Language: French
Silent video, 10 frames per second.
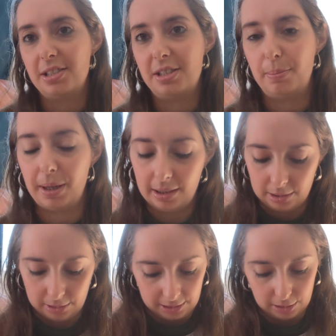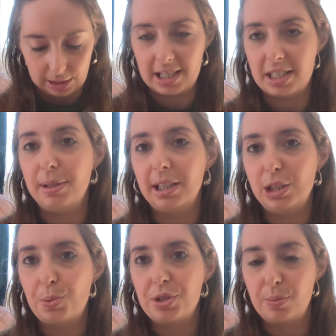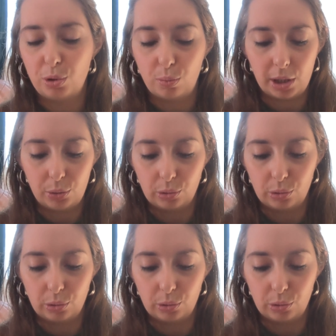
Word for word: C'est pas euh, assez bien disposé pour moi.